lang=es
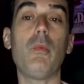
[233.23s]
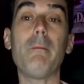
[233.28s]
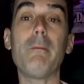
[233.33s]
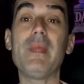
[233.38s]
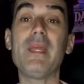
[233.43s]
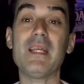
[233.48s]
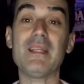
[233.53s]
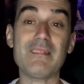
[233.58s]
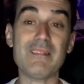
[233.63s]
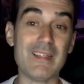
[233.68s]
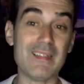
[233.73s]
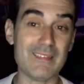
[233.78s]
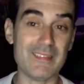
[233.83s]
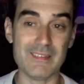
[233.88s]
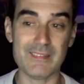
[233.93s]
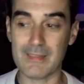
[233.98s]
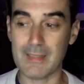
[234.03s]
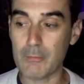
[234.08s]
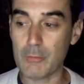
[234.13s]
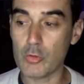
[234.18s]
mientras
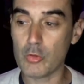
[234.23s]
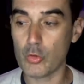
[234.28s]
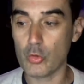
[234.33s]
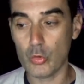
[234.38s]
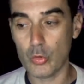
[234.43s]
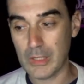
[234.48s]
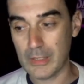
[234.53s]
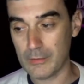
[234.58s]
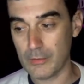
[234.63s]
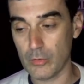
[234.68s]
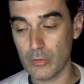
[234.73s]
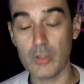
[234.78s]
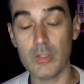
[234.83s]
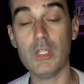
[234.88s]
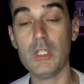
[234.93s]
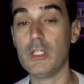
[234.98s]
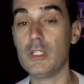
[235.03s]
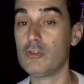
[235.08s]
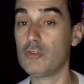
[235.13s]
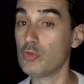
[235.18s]
estamos jugando.
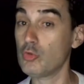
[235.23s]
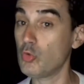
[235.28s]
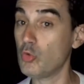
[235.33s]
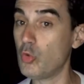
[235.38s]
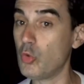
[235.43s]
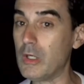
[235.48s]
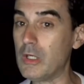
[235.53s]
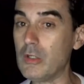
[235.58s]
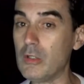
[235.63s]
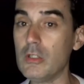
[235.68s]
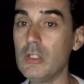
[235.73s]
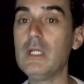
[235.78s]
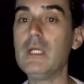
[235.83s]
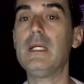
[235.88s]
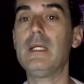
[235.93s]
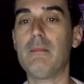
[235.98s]
Es un juego